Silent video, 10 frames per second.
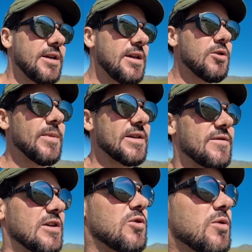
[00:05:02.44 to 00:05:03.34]
e como é que
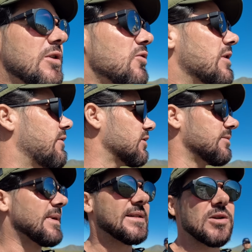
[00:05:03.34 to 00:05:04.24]
se faz com que nunca
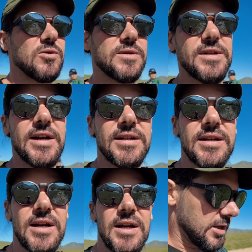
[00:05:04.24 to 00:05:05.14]
volte mais a acontecer.
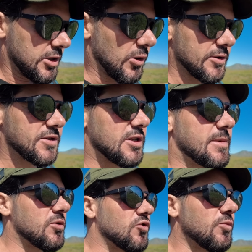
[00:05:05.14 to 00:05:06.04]
E eu, ao
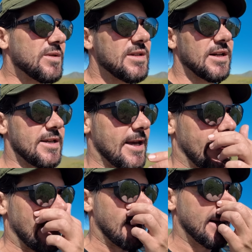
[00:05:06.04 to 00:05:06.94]
ensinamento, costumo dizer que
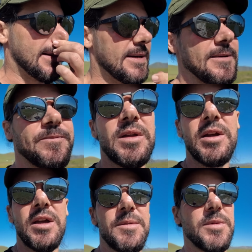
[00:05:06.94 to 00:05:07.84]
é:
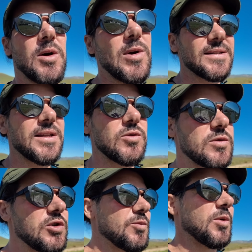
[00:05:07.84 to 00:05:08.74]
não, há quatro
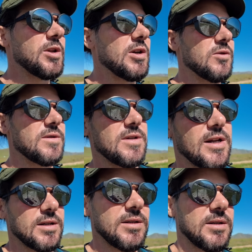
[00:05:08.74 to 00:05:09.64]
situações que podem
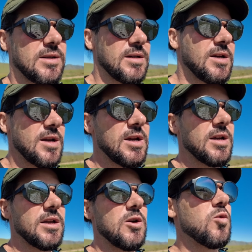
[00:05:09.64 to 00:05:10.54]
acontecer
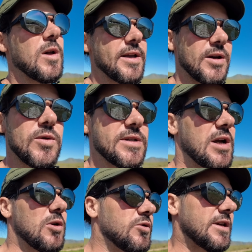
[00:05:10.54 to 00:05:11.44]
em qualquer coisa
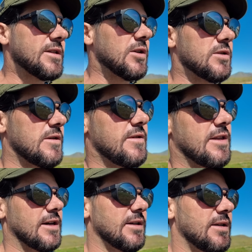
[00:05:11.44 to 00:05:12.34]
que acontece na nossa
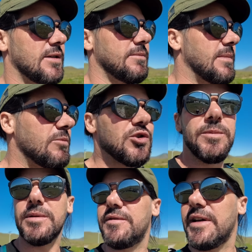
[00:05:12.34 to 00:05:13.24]
vida. Vamos
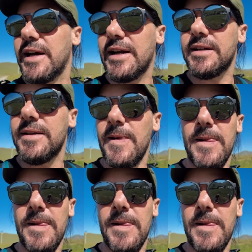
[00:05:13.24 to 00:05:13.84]
simplificar.